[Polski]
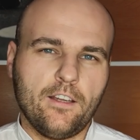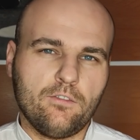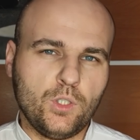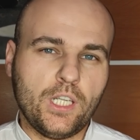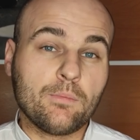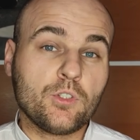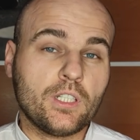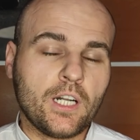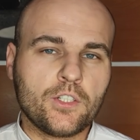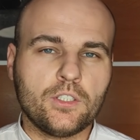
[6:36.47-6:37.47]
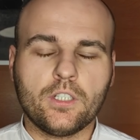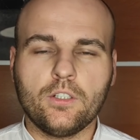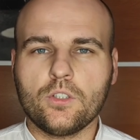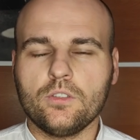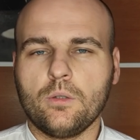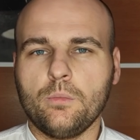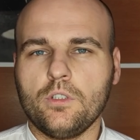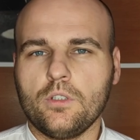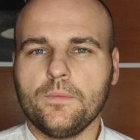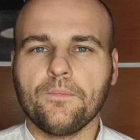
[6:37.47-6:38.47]
W Williamsie raczej tego się
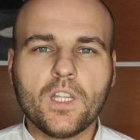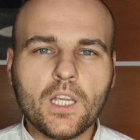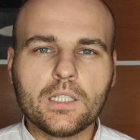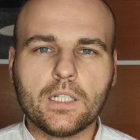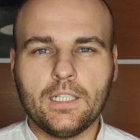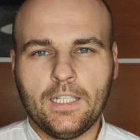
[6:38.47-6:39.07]
zrobić nie da.